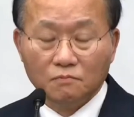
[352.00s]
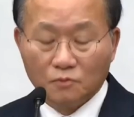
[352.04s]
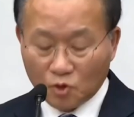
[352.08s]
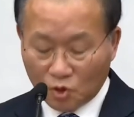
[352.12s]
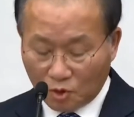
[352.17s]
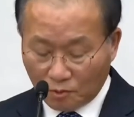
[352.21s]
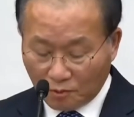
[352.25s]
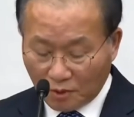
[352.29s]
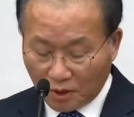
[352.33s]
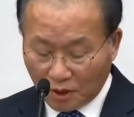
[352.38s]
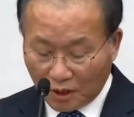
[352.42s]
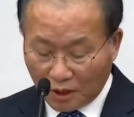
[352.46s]

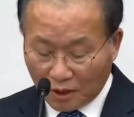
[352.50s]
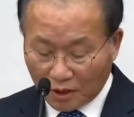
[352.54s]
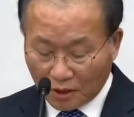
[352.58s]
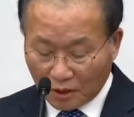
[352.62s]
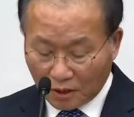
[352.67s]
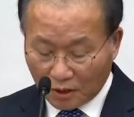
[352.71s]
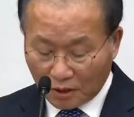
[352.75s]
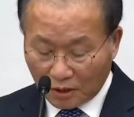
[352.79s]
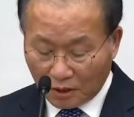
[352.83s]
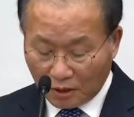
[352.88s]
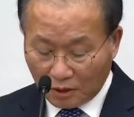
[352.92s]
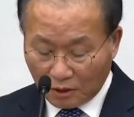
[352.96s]
정말
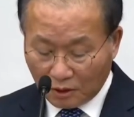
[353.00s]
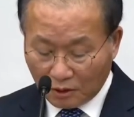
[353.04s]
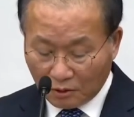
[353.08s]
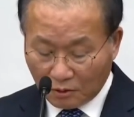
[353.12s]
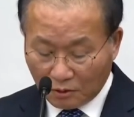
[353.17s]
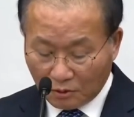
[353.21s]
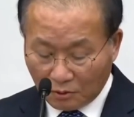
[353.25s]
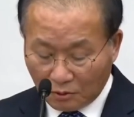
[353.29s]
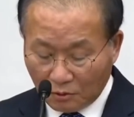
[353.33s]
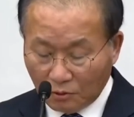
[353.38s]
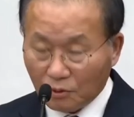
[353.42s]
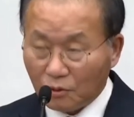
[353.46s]

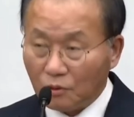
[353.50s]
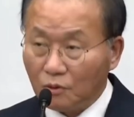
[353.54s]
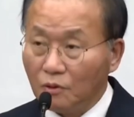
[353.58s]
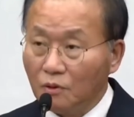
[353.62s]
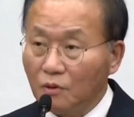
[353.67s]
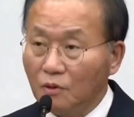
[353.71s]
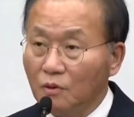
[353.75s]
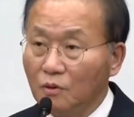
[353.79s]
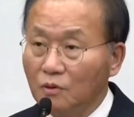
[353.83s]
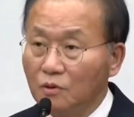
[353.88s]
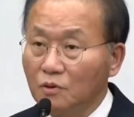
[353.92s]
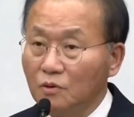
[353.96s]
안타깝고
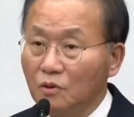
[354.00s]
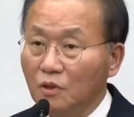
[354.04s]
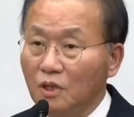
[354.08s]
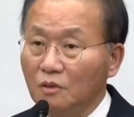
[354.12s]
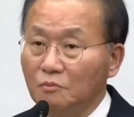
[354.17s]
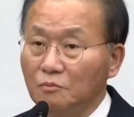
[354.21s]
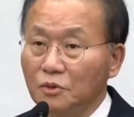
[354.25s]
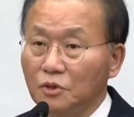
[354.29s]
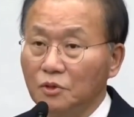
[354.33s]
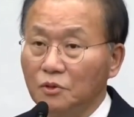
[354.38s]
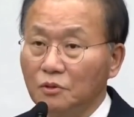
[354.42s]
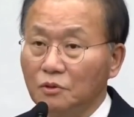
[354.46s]
또
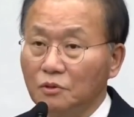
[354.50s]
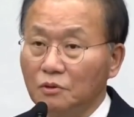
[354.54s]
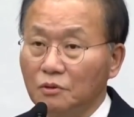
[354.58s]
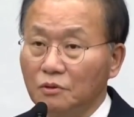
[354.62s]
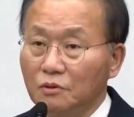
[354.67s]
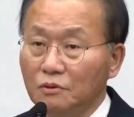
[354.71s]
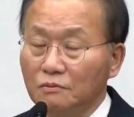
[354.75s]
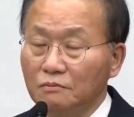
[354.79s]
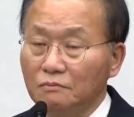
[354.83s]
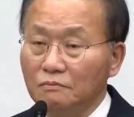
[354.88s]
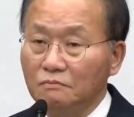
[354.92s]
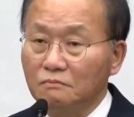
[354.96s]

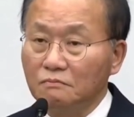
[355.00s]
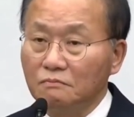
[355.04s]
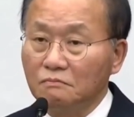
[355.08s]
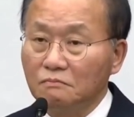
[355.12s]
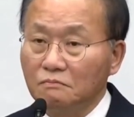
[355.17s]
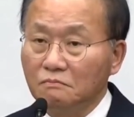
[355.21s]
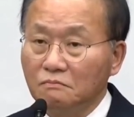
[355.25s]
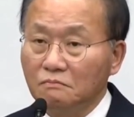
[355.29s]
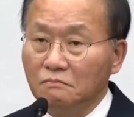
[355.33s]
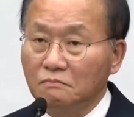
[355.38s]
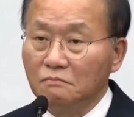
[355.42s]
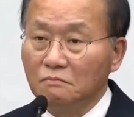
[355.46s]
한편으로는
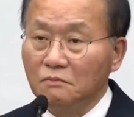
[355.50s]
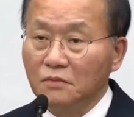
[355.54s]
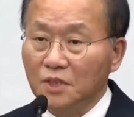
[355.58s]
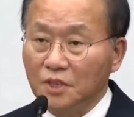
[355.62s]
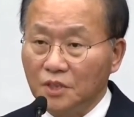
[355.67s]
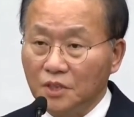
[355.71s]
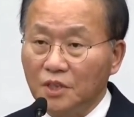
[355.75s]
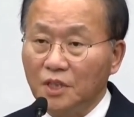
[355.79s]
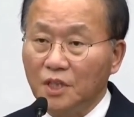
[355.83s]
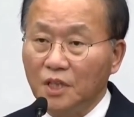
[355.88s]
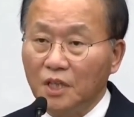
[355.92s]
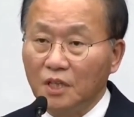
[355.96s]
뭐
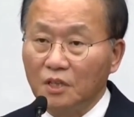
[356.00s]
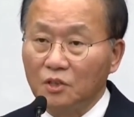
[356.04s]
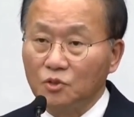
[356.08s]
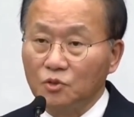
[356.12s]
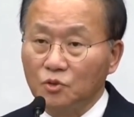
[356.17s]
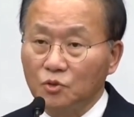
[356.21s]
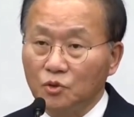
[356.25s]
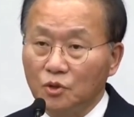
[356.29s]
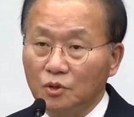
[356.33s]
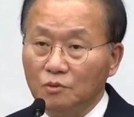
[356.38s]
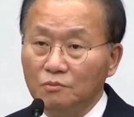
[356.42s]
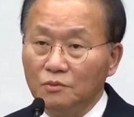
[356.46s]
이해할
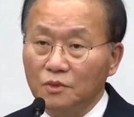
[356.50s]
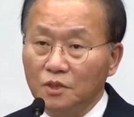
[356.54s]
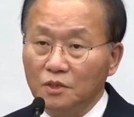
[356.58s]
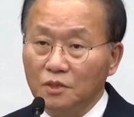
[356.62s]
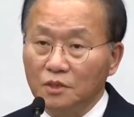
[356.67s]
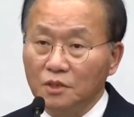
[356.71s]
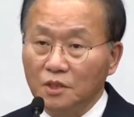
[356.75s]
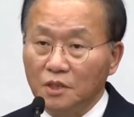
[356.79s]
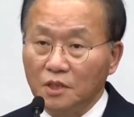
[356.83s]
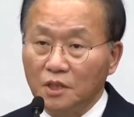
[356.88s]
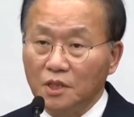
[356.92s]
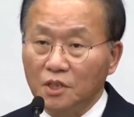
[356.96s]
수
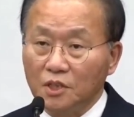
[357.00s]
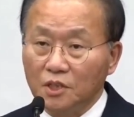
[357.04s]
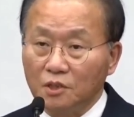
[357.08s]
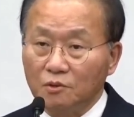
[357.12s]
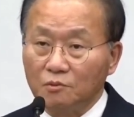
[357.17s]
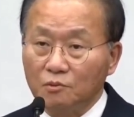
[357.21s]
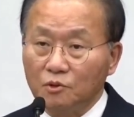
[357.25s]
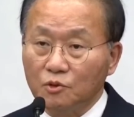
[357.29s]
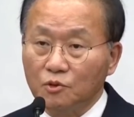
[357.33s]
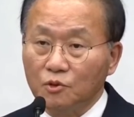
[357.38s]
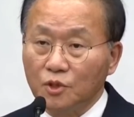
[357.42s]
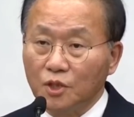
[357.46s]
없는 일이
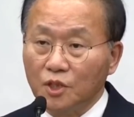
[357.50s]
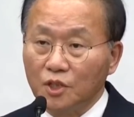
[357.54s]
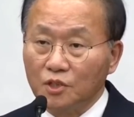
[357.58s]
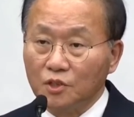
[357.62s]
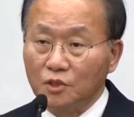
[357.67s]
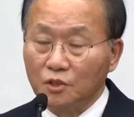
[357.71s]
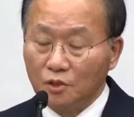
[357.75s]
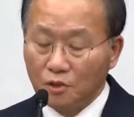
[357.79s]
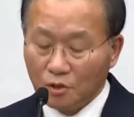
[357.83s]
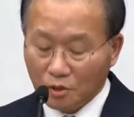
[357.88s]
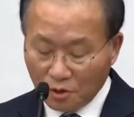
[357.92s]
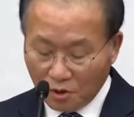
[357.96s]
지금
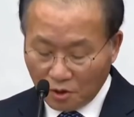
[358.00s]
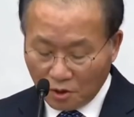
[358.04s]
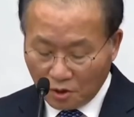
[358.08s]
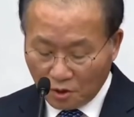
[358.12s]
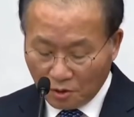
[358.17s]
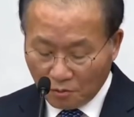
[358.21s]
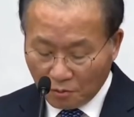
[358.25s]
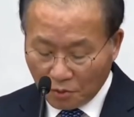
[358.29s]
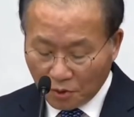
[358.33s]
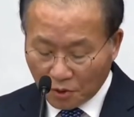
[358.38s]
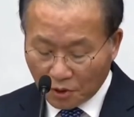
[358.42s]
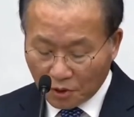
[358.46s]
국회에서
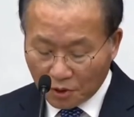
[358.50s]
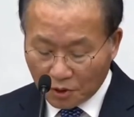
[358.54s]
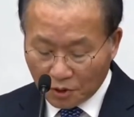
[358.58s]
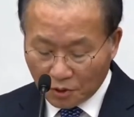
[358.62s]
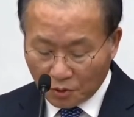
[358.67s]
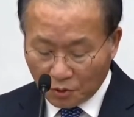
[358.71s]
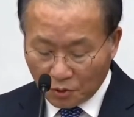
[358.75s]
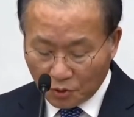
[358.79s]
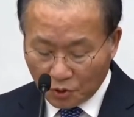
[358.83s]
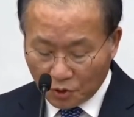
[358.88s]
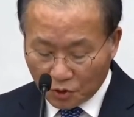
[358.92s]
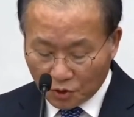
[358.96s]

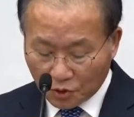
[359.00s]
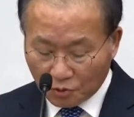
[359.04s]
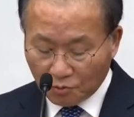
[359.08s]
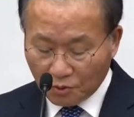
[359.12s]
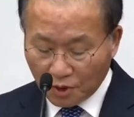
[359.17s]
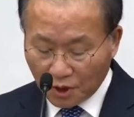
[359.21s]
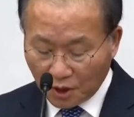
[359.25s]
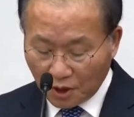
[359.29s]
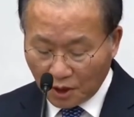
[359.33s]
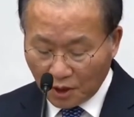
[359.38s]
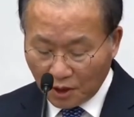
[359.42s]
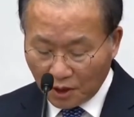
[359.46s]
벌어지고
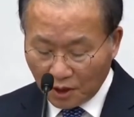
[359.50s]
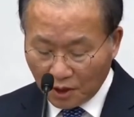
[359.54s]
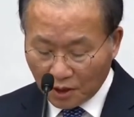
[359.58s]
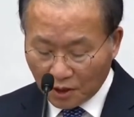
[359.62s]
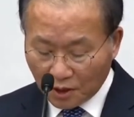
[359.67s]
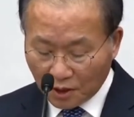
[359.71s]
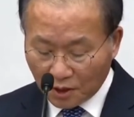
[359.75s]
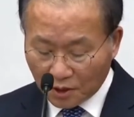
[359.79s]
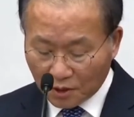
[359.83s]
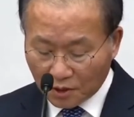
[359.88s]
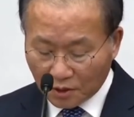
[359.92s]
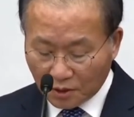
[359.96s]
있습니다.
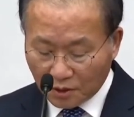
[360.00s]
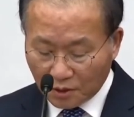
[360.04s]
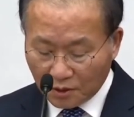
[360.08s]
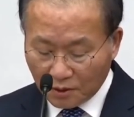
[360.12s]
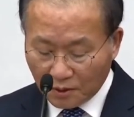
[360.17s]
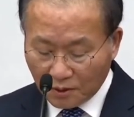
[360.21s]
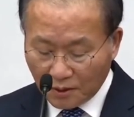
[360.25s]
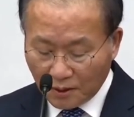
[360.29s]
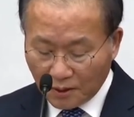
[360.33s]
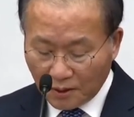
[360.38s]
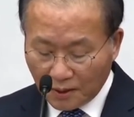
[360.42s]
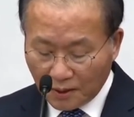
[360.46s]
그래서